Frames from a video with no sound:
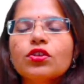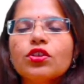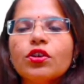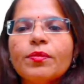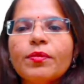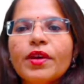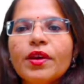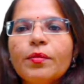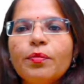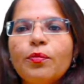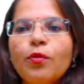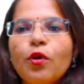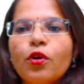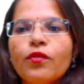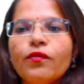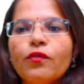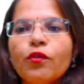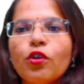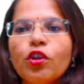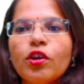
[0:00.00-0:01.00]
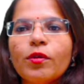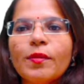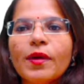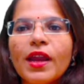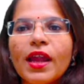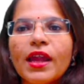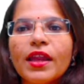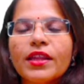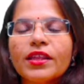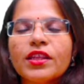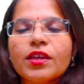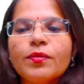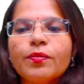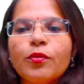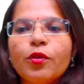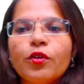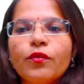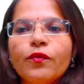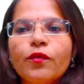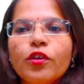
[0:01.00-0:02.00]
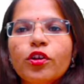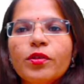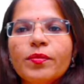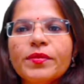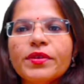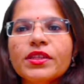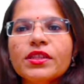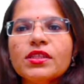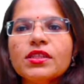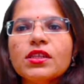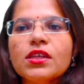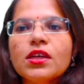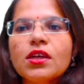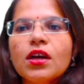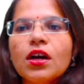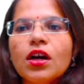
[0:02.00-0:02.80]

तो हम एक पोर्टफोलियो बना लेते हैं पोर्टफोलियो मीन्स